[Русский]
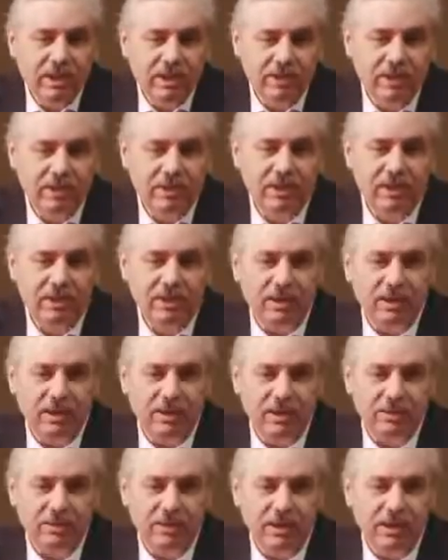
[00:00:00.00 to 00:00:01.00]

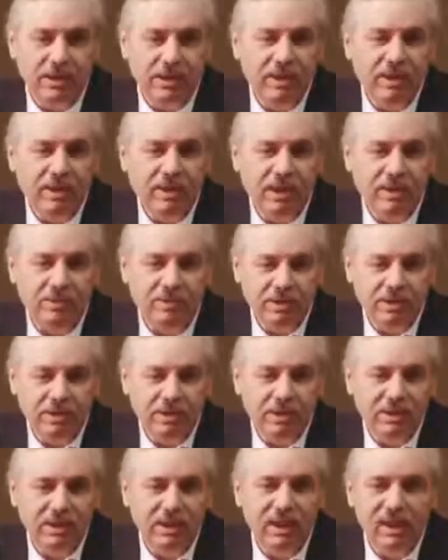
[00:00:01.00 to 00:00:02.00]
э, права,
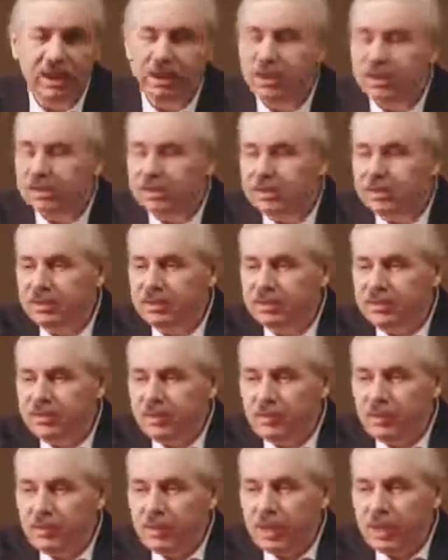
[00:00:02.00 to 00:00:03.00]
обязанности как граждан
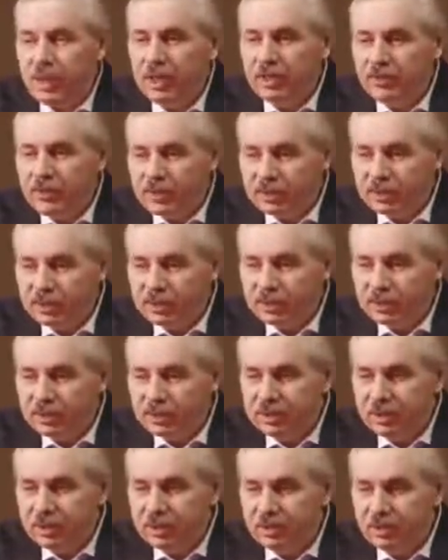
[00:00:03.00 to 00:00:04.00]
и
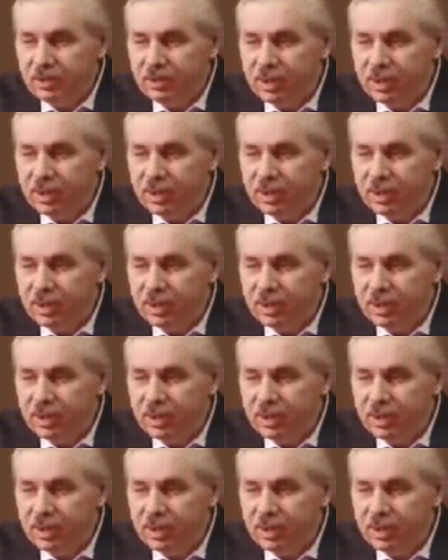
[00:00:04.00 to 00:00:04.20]
ответственности.